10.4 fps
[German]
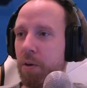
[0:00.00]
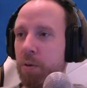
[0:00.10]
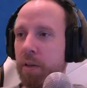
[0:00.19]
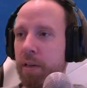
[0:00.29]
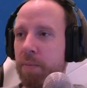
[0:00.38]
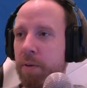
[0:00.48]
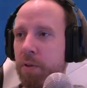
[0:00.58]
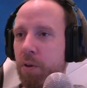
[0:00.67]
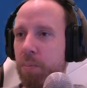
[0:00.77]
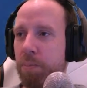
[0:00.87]
Und dann haben wir
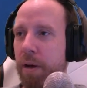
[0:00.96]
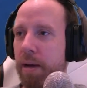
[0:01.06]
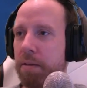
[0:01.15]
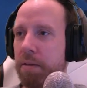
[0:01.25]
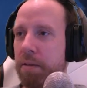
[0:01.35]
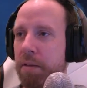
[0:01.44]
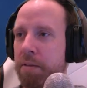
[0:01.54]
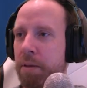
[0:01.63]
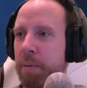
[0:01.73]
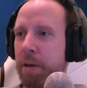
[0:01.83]
noch ein paar
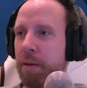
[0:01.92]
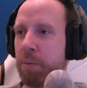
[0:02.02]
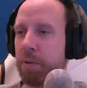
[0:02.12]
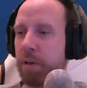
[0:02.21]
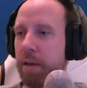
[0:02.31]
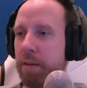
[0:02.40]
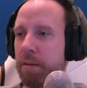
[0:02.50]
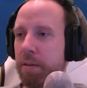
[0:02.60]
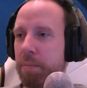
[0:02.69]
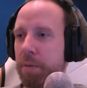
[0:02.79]
DDs dabei, unter
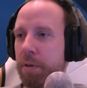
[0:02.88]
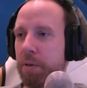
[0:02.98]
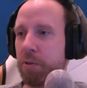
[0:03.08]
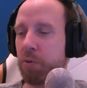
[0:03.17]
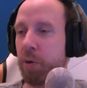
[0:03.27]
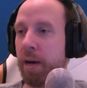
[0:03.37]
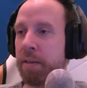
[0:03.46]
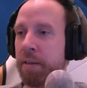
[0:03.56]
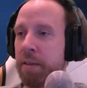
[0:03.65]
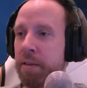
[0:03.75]
anderem äh,
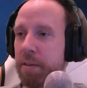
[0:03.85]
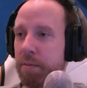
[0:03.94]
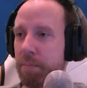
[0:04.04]
Jolani.